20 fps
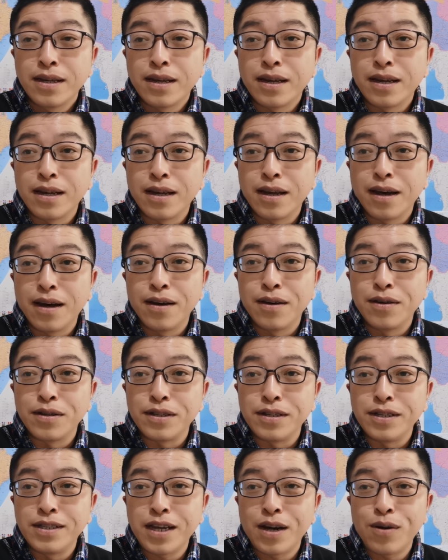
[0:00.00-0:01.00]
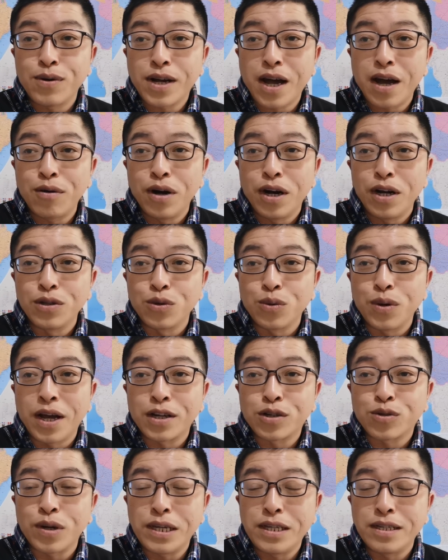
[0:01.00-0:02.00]
呃，以前我看过很多
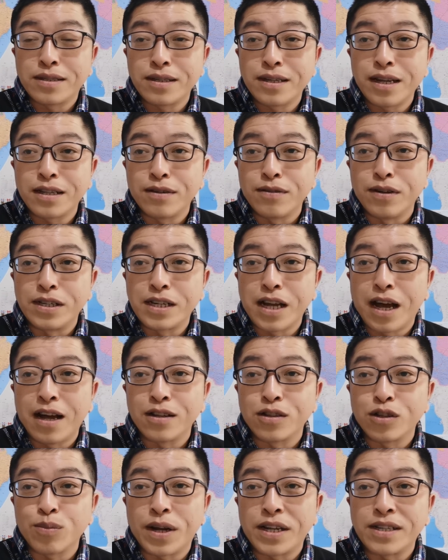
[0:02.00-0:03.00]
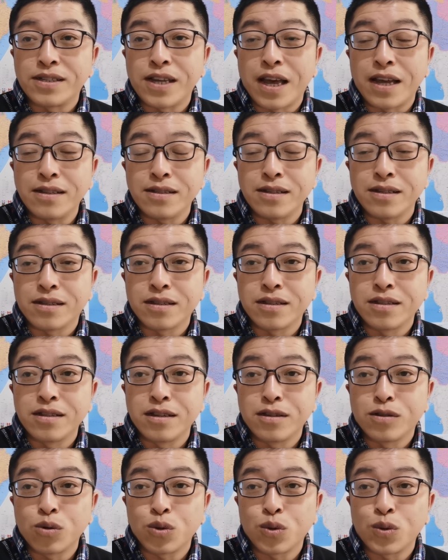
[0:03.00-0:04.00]
呀吹以色列的文章，对吧？前几
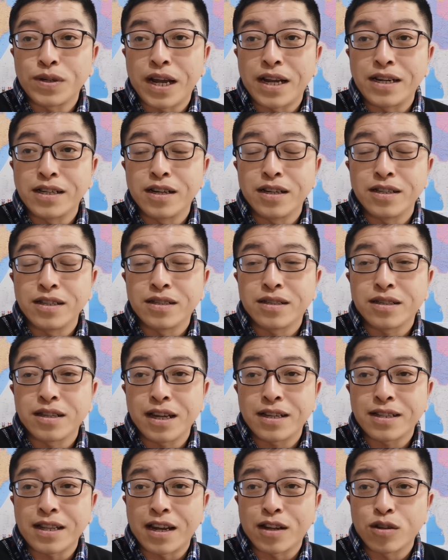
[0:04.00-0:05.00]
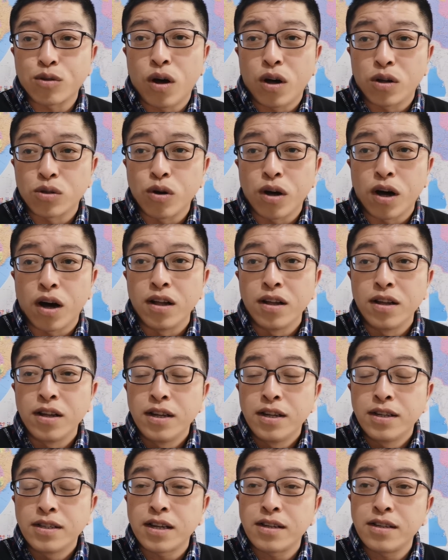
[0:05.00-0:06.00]
次中东战争以色列打了多好多好，
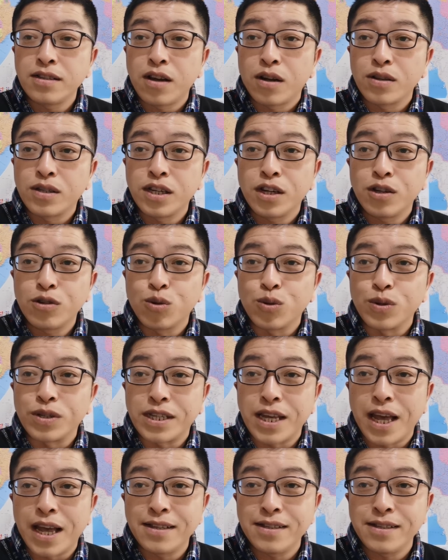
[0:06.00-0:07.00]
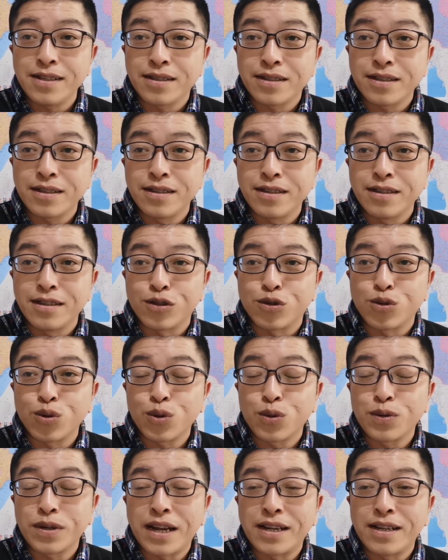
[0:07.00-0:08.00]
但是你要清楚，前几次中
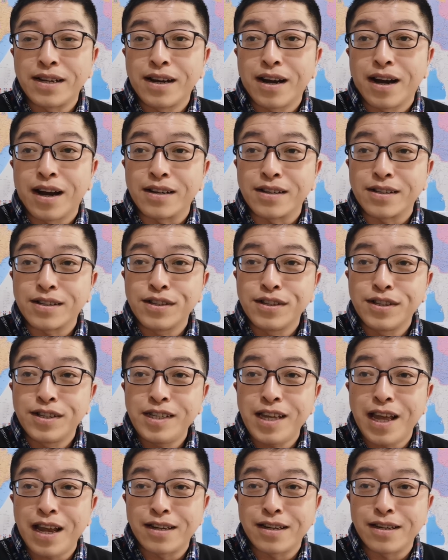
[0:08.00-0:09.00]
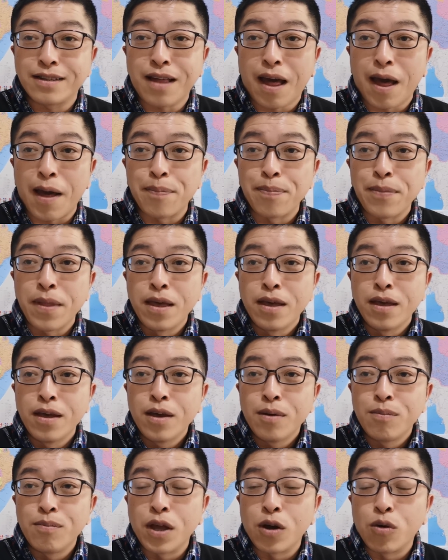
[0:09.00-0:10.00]
东战争啊是建立在，
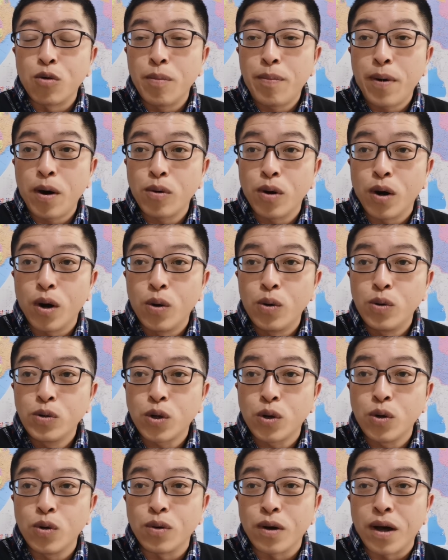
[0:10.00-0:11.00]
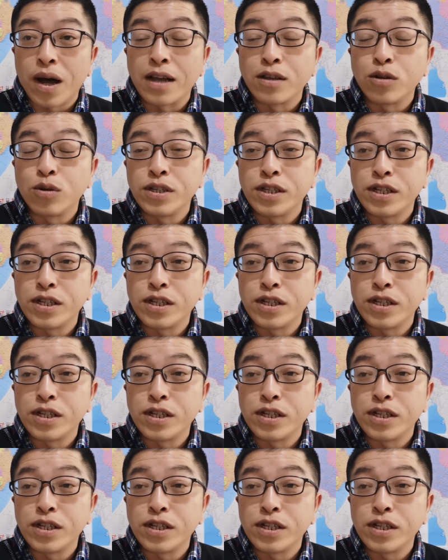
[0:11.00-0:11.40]
美国包括欧洲啊，尤